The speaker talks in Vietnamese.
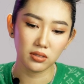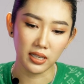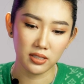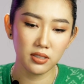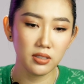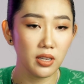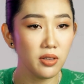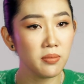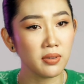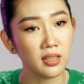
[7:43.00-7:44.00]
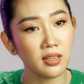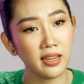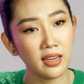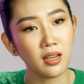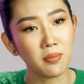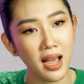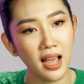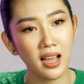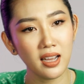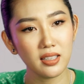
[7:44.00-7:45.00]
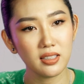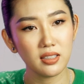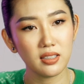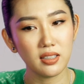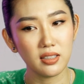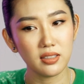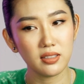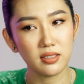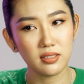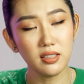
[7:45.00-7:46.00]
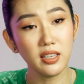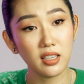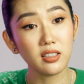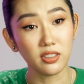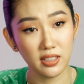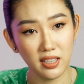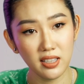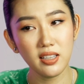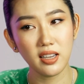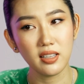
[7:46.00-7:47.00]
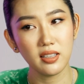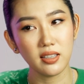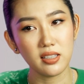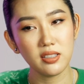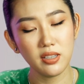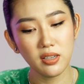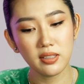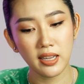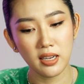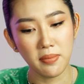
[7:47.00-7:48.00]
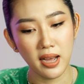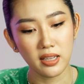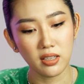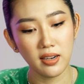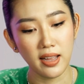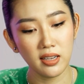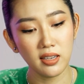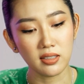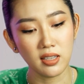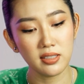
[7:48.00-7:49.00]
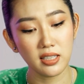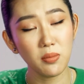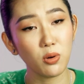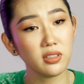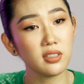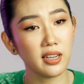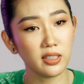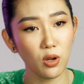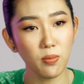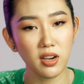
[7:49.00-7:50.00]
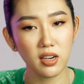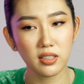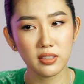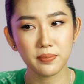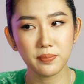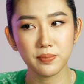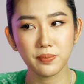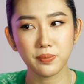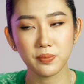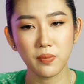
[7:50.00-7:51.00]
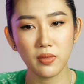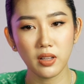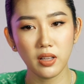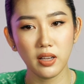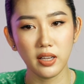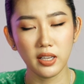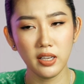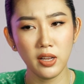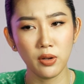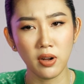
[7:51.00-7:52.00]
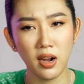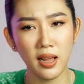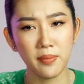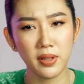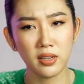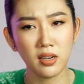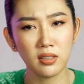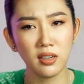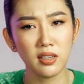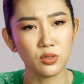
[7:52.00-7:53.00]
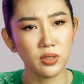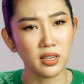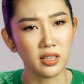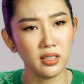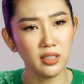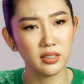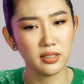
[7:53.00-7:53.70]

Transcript: ngày xưa nếu như mà Ngân nghe lời ba trước khi Ngân nổi tiếng nha ngày xưa nếu Ngân nghe lời ba thì có lẽ là Ngân sẽ có một cái tương lai tốt hơn á. thì cái điều đó làm cho Ngân rất là suy nghĩ